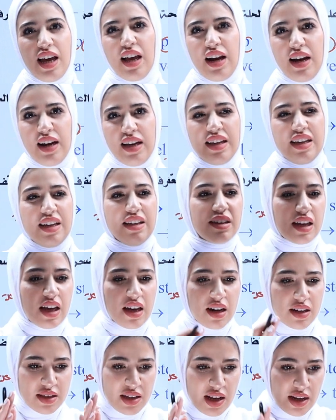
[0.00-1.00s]
حالها هي عندها
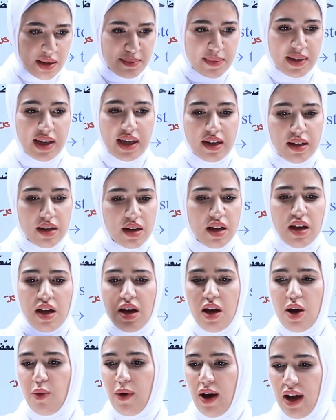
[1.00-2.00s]
خلص هالابنين
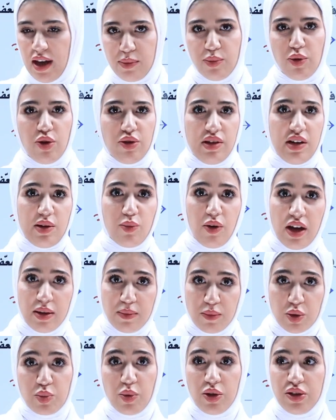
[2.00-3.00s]
واحد محترم
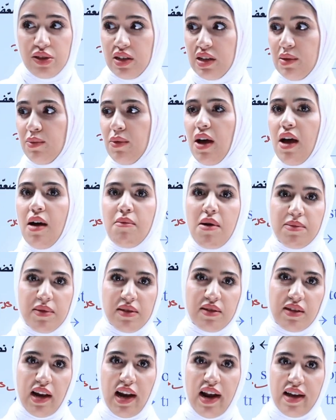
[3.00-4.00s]
واحد مش محترم ما
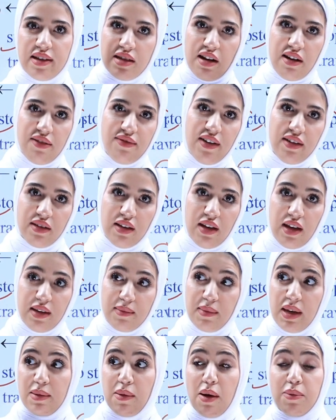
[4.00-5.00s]
بتطلع على سلفاتها
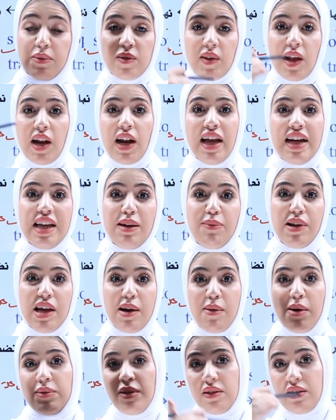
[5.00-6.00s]
يعني ما بتطلع اللي
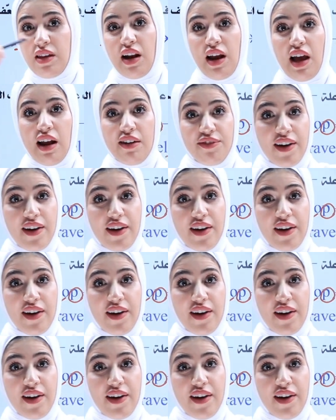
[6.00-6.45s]
قبلها ما بتطلع على